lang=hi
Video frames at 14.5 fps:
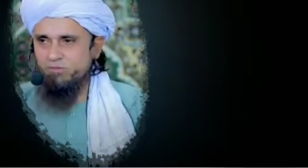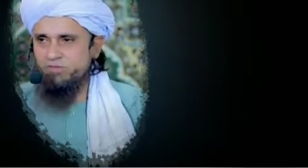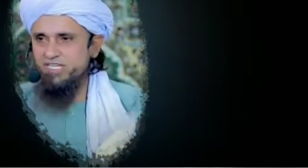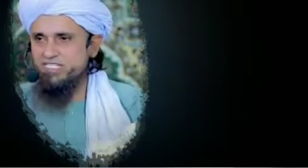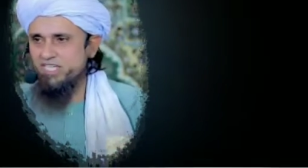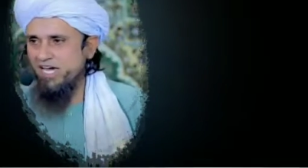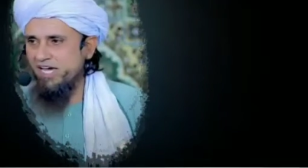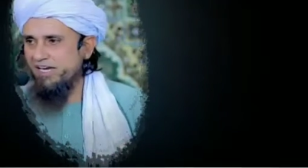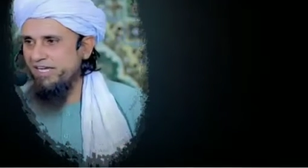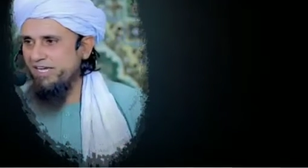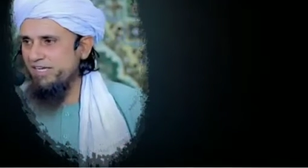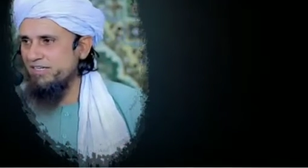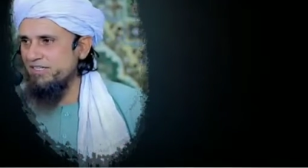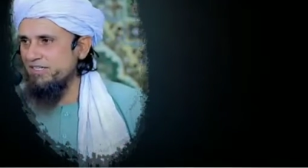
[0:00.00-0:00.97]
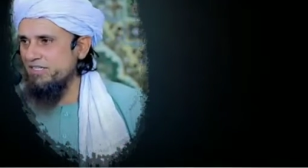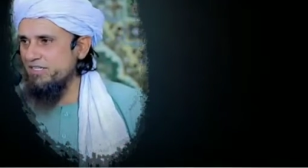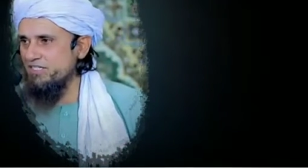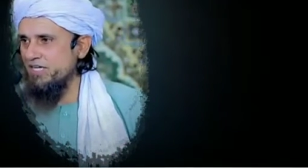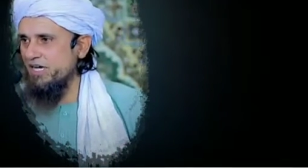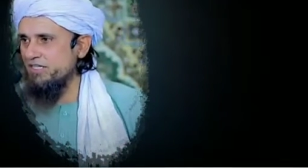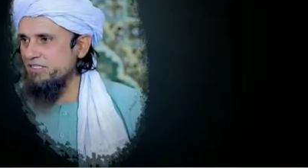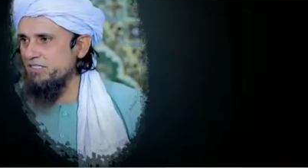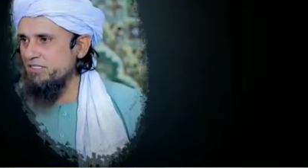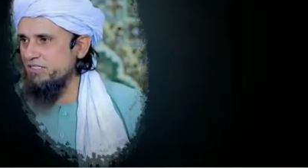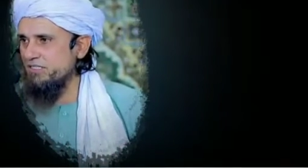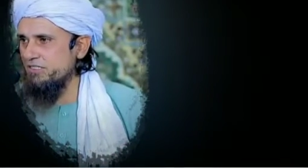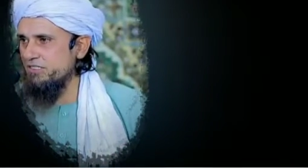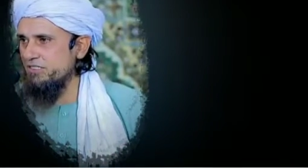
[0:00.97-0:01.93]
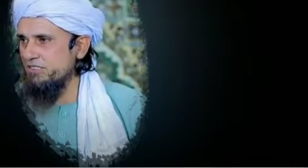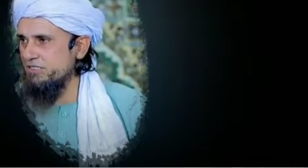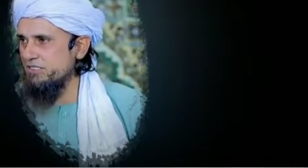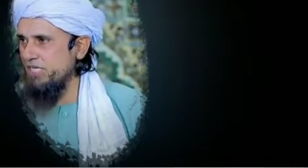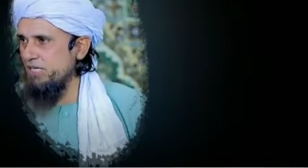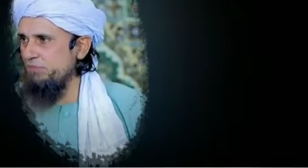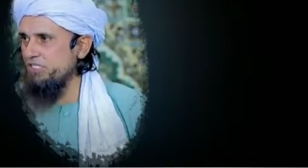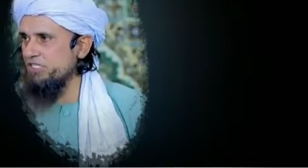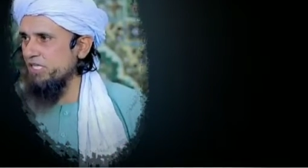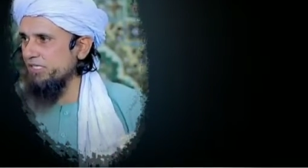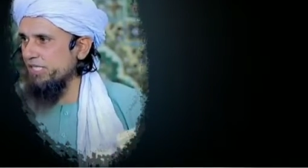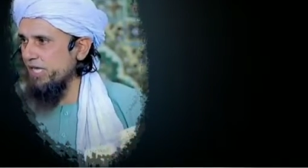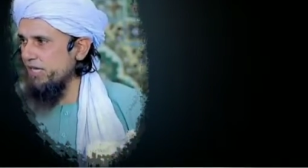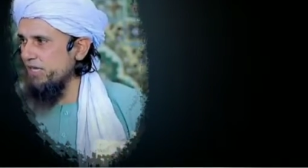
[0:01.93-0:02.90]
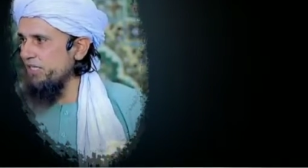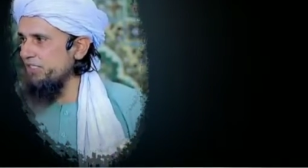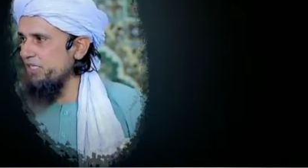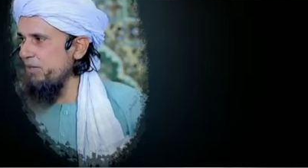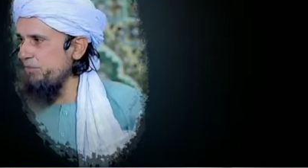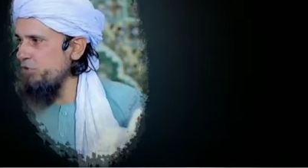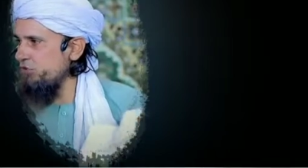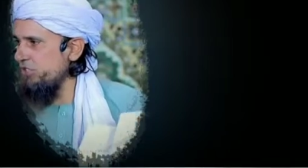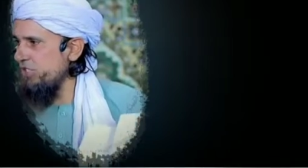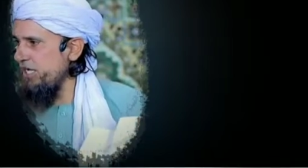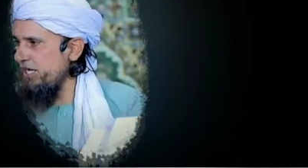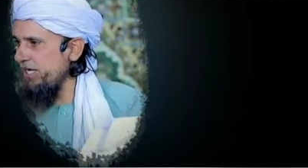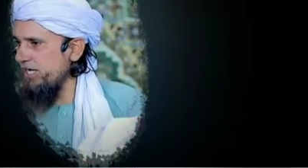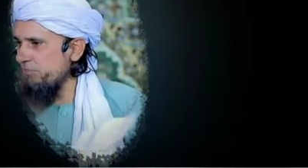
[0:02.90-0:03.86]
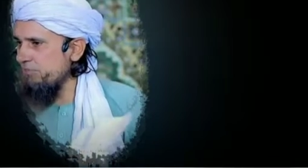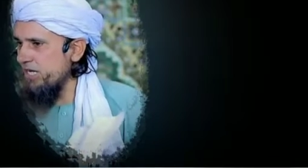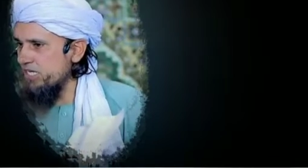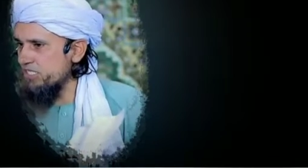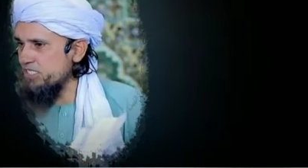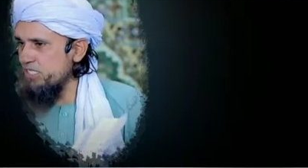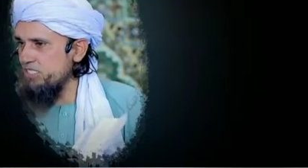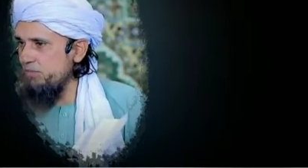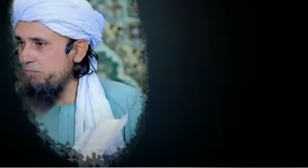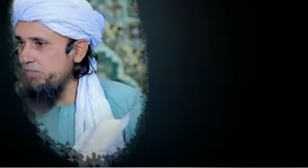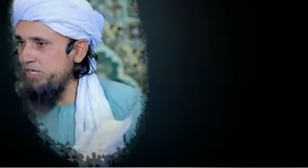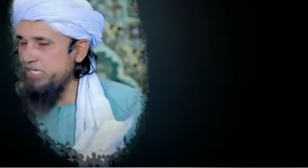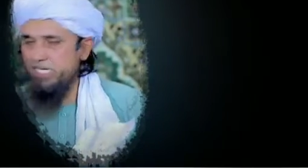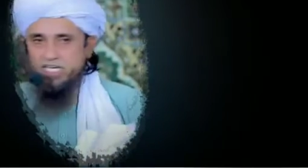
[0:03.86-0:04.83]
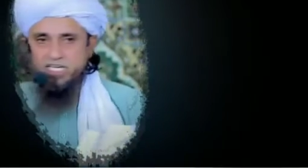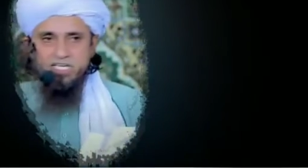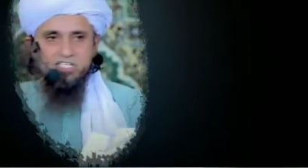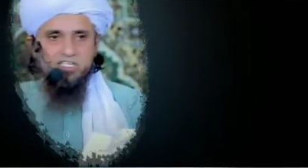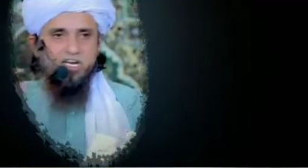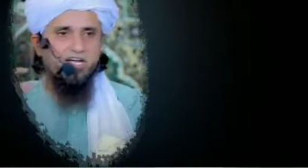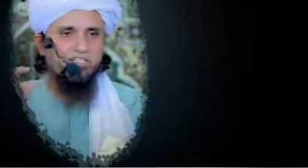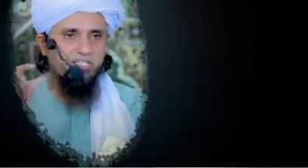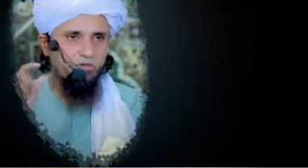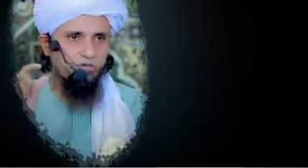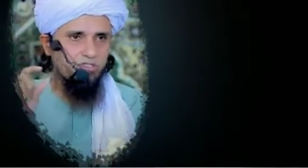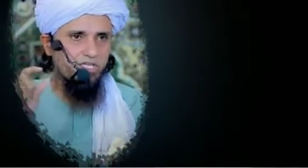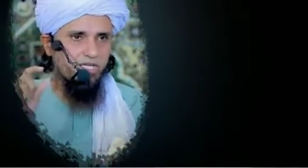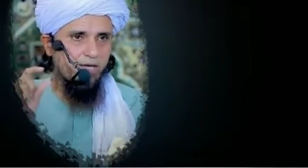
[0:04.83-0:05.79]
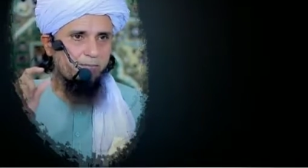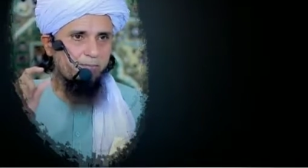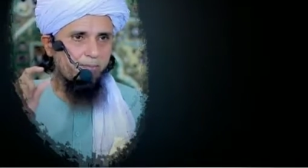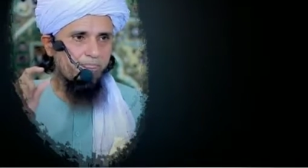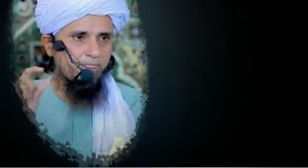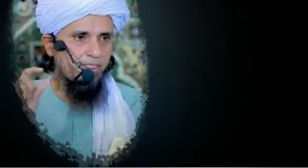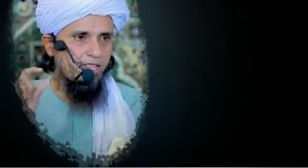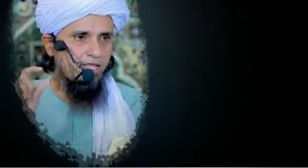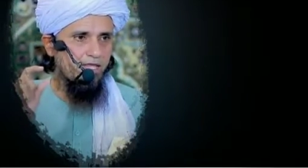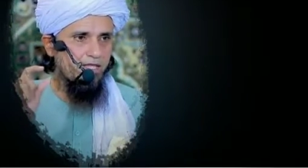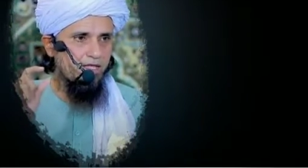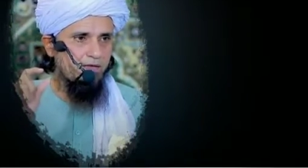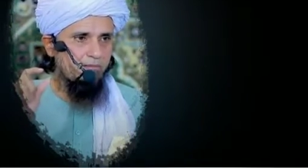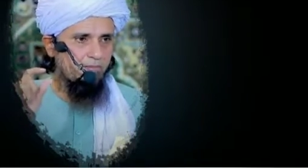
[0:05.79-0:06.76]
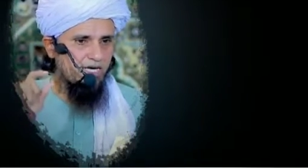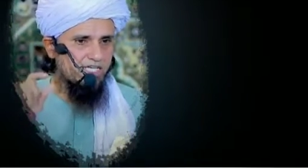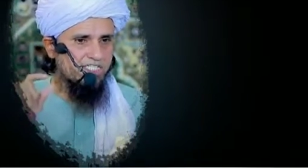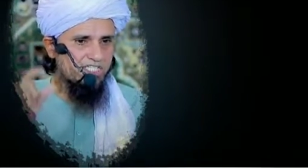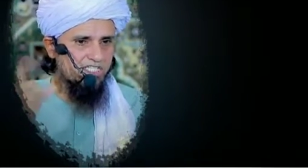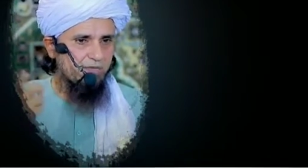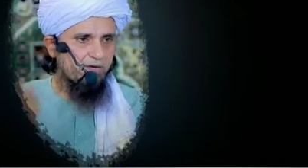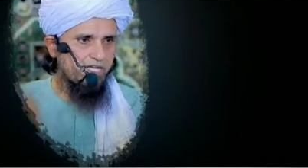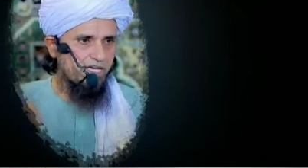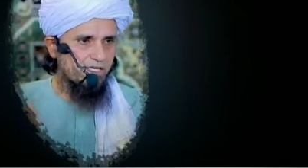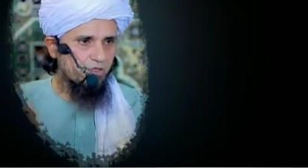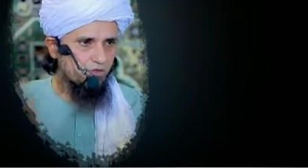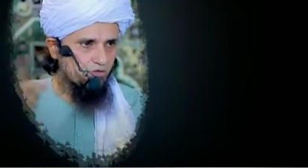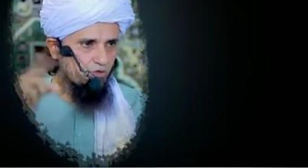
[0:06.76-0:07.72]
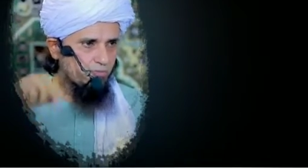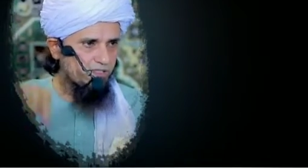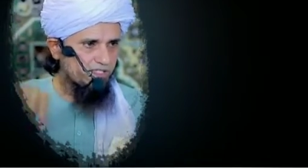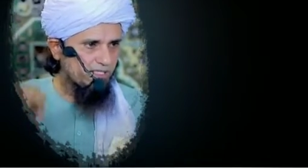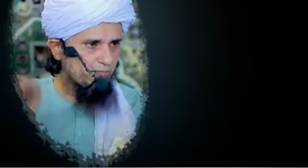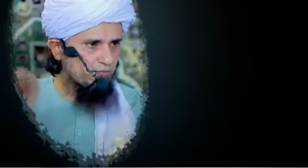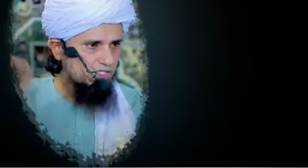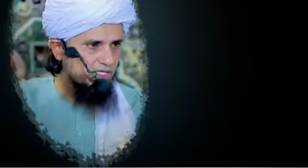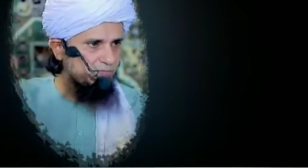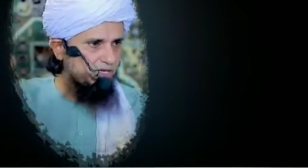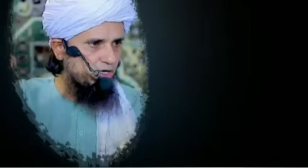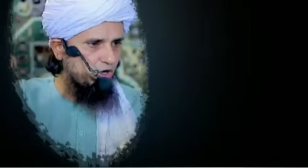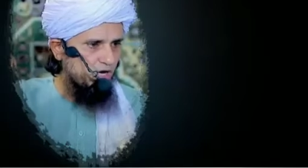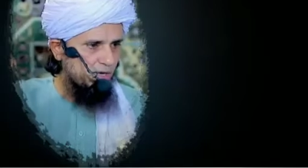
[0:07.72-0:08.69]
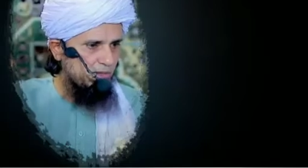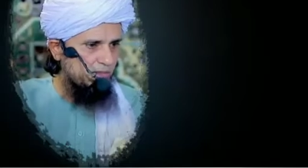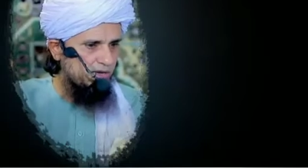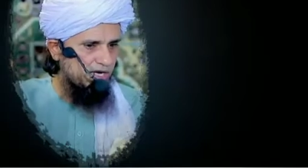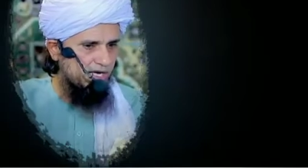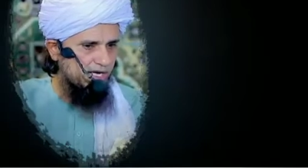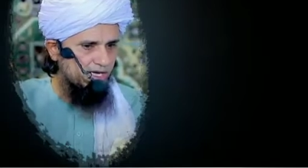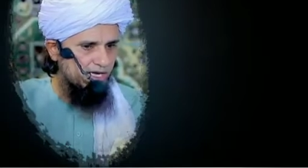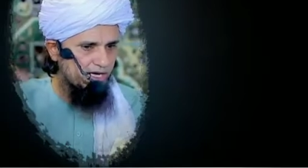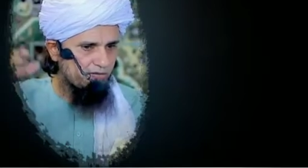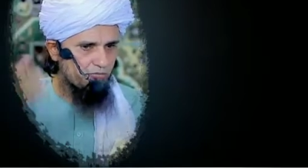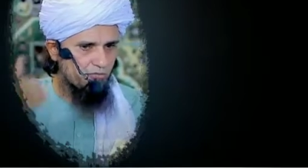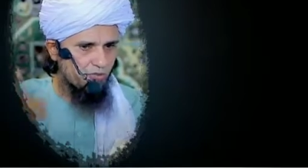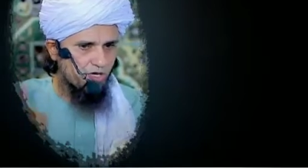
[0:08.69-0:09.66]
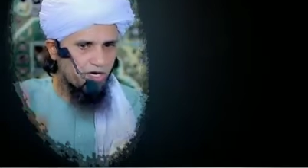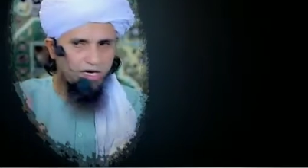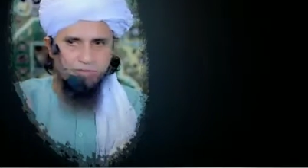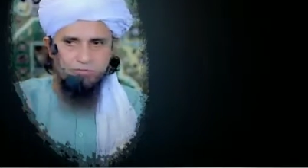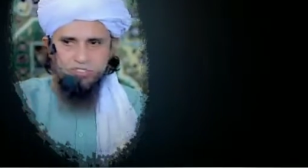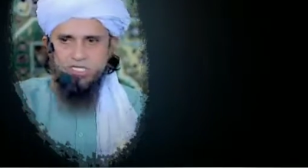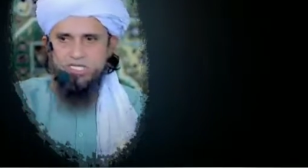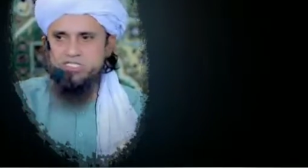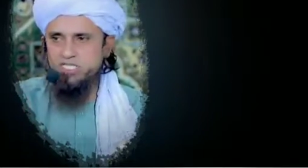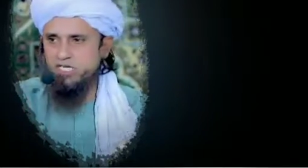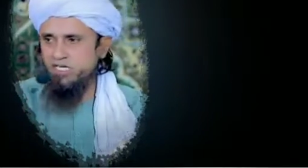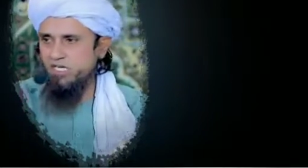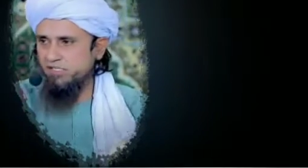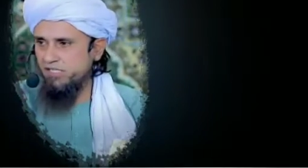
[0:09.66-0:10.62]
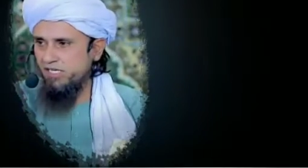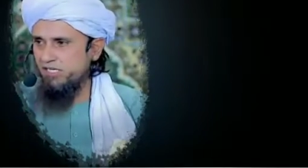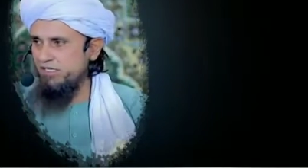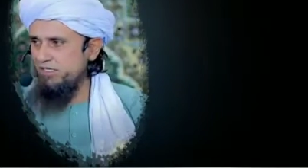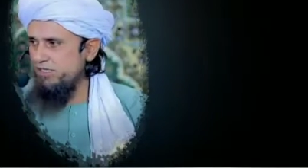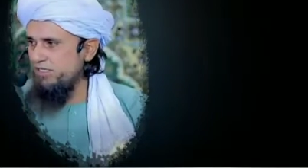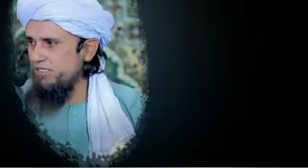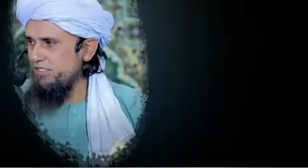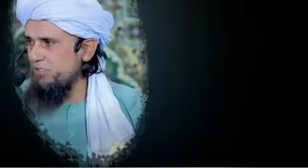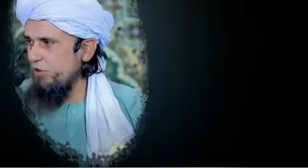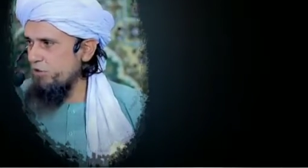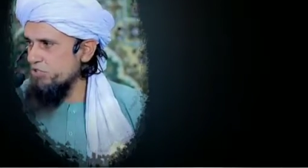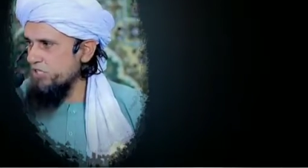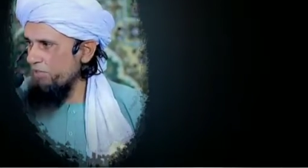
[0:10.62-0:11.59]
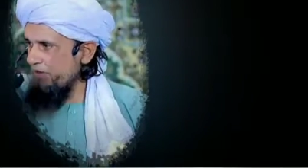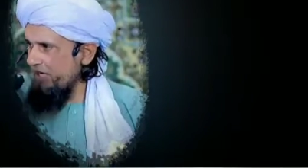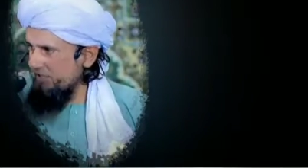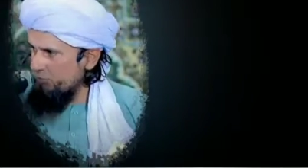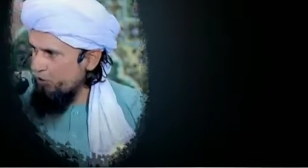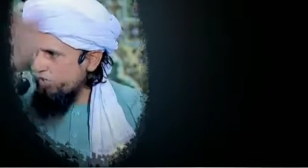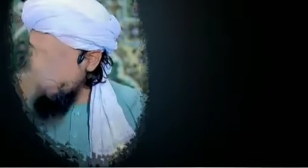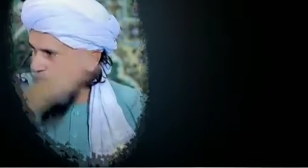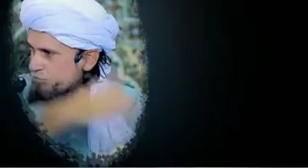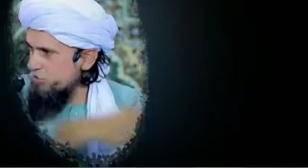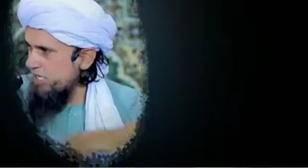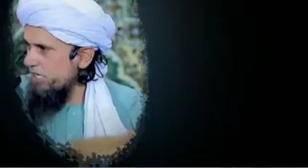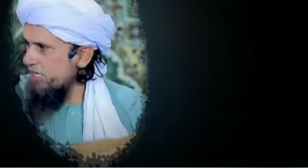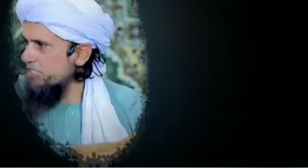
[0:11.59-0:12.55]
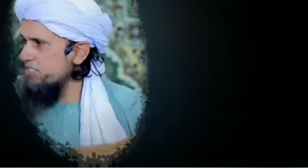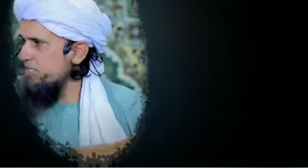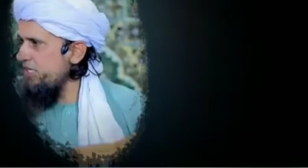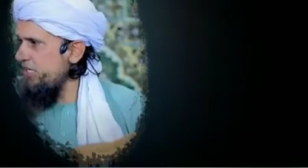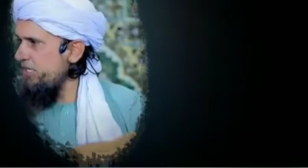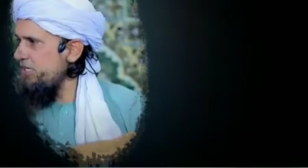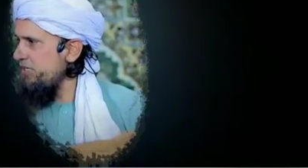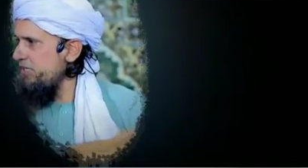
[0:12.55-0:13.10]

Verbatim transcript: वो भी इंसान है इंसान सही भी चलता है गलतियां भी होती हैं लेकिन बास चीजें मीडिया की शरारतें होती हैं बास चीजें मीडिया की तो वो बंदा मुझसे अभी लाहौर में मिला है कह रहा है मौलाना ने मुझे ऐसे किया था और उसके बाद मौलाना ने मुझे अलग से